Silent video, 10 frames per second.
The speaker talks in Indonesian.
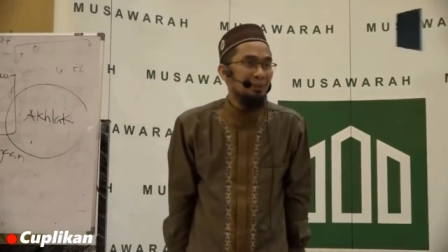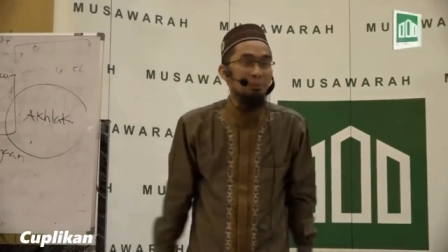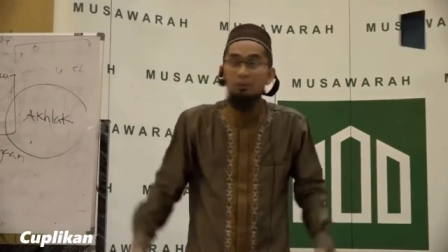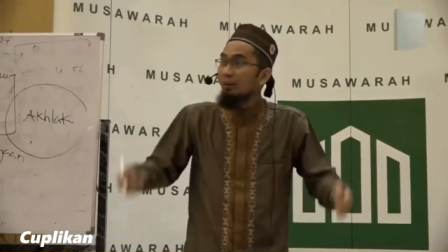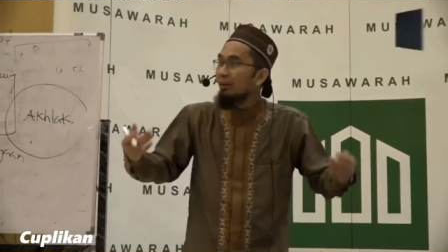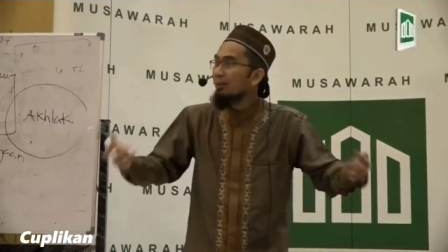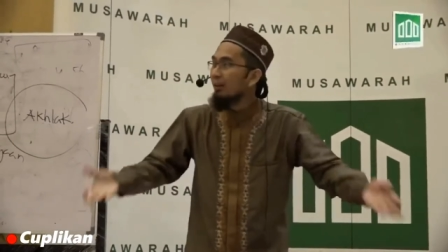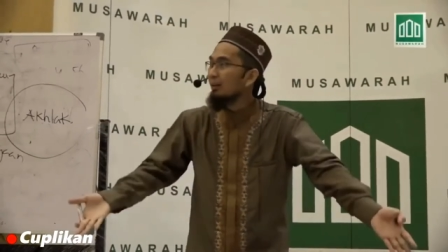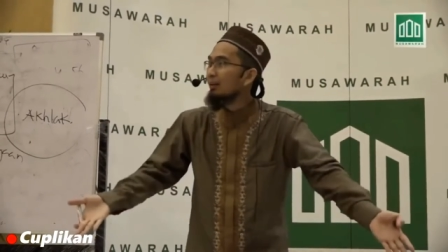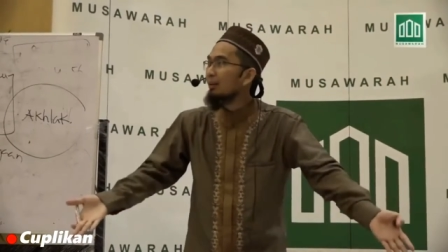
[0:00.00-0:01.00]

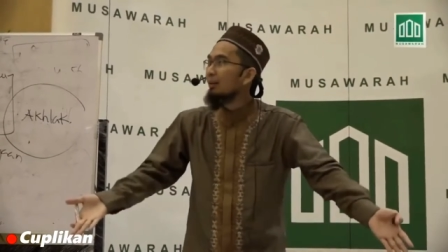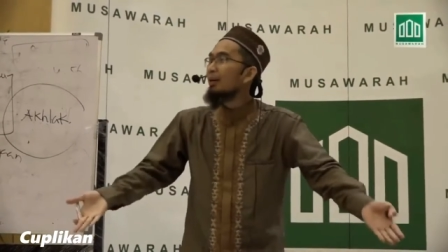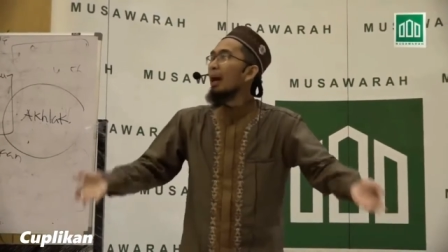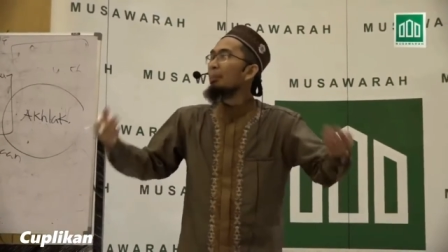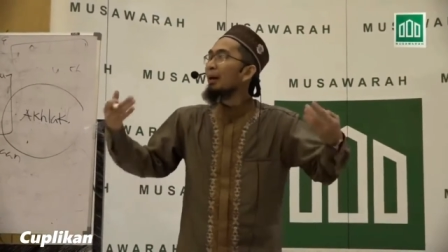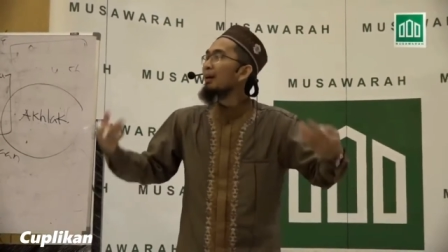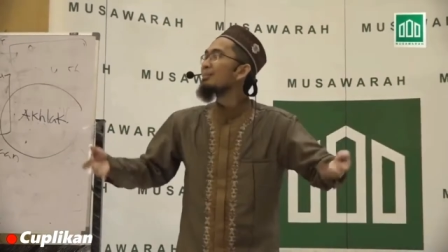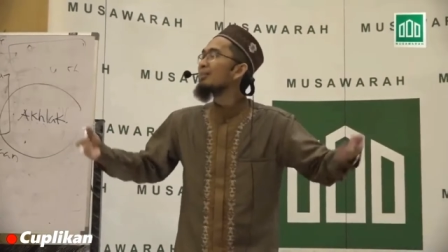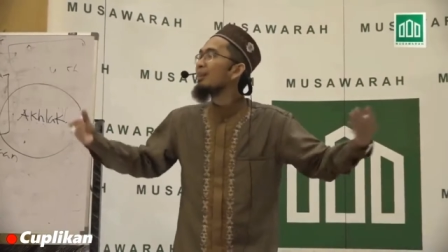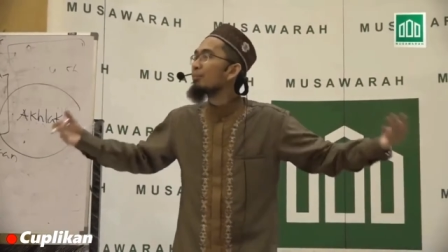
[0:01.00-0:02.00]
Pertanyaannya, apakah
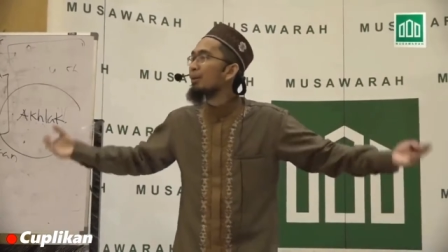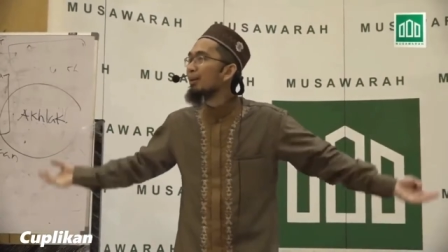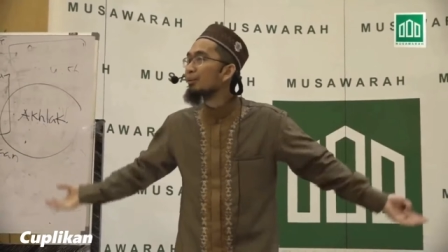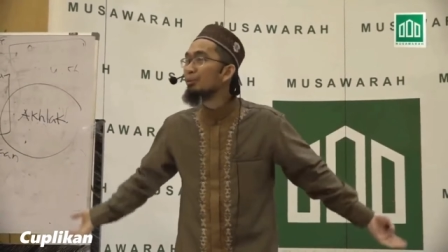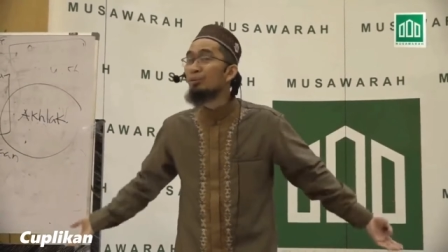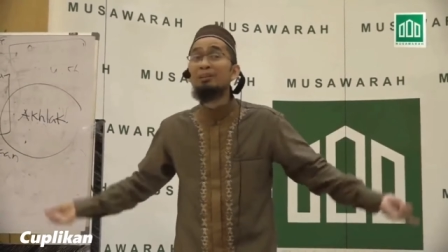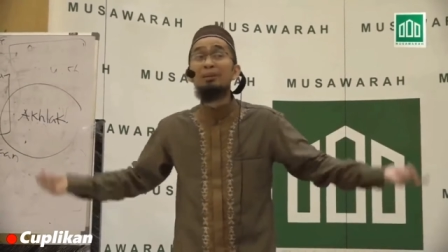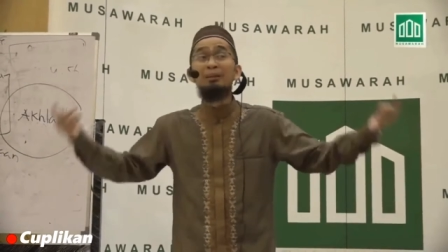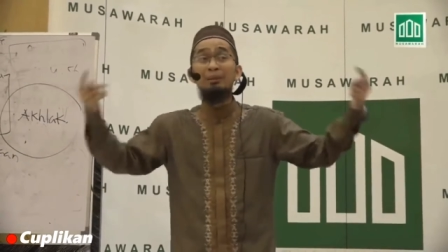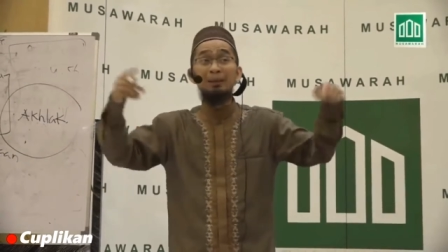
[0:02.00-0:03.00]
setiap orang ruku
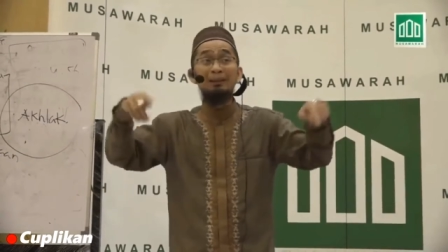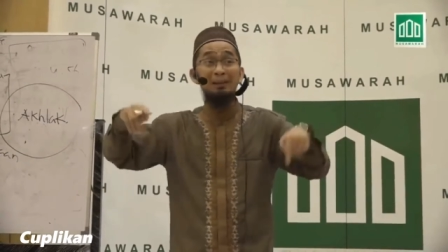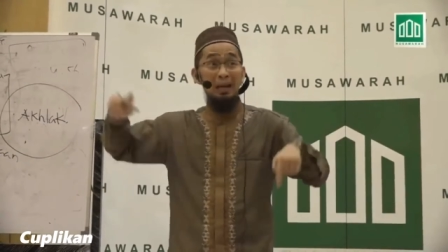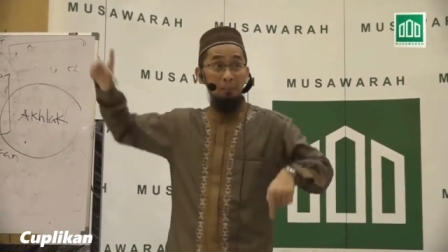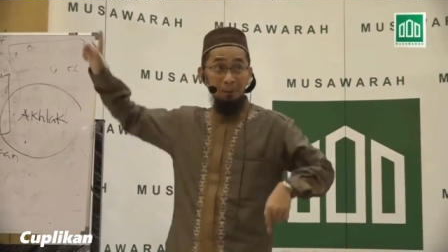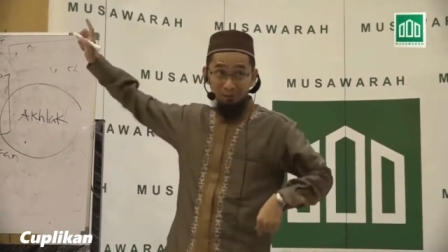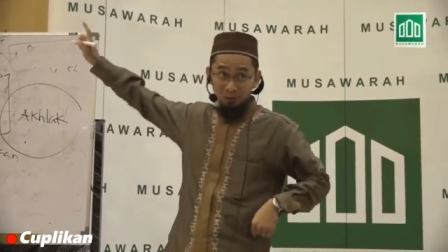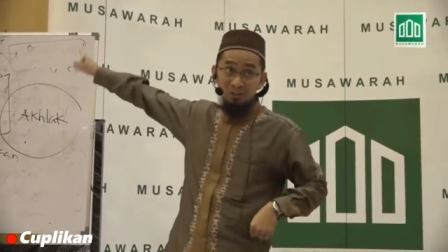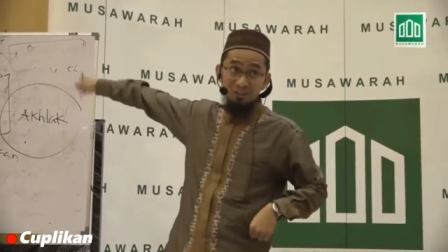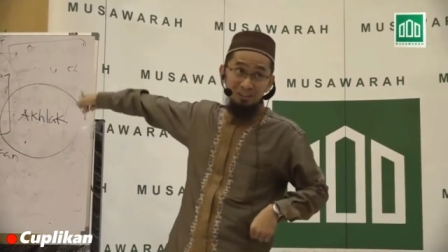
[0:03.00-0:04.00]
bisa mendapatkan apa yang
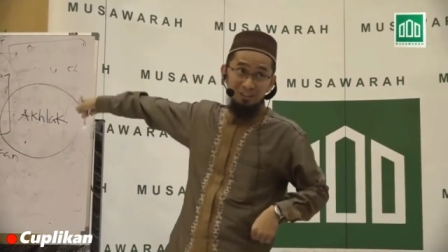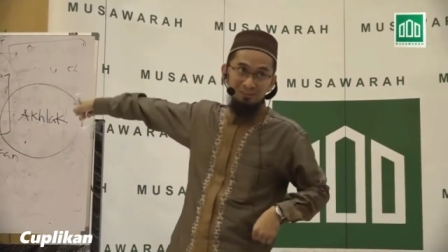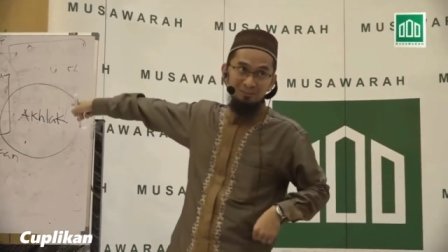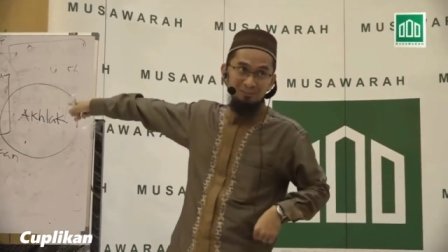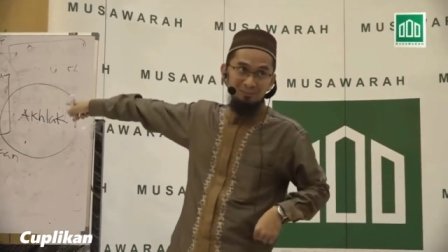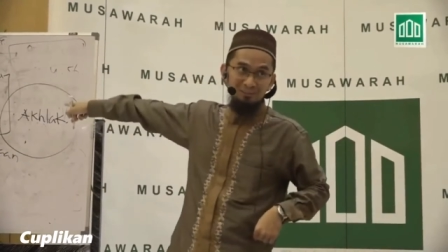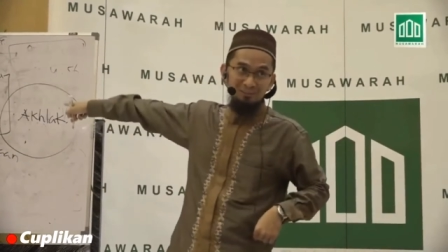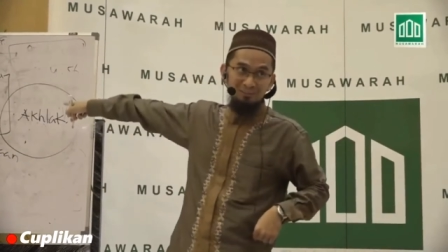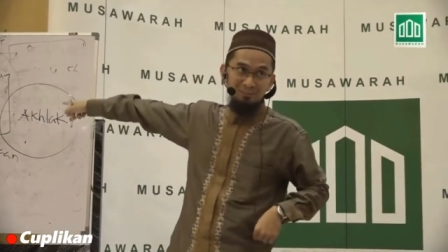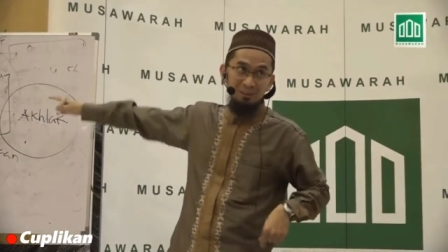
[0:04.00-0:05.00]
dijanjikan?
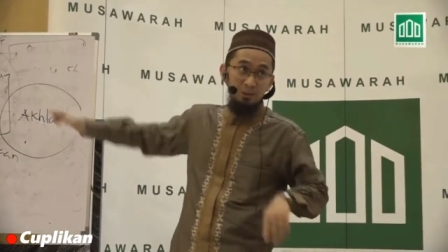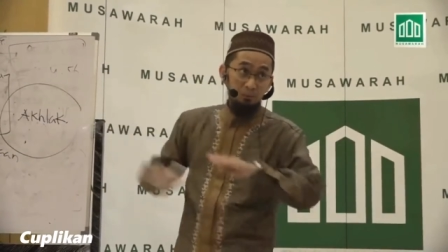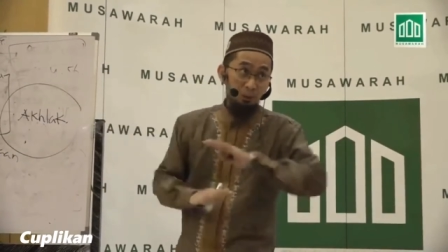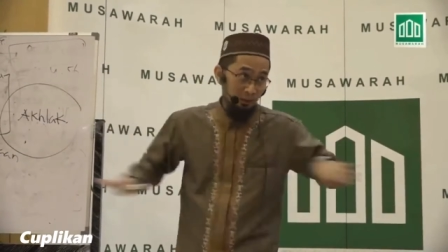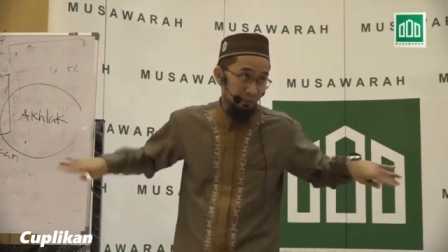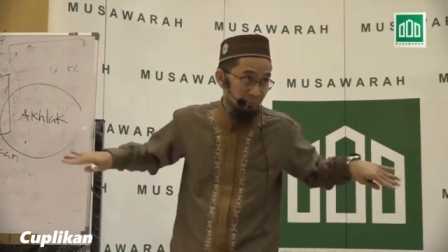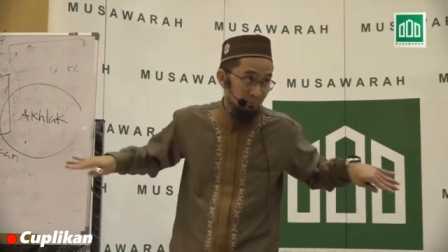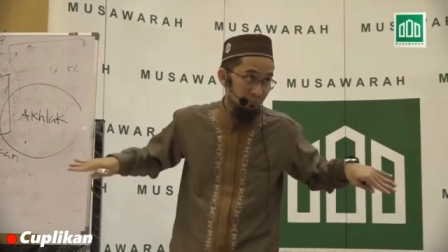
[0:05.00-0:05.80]
Itu poinnya.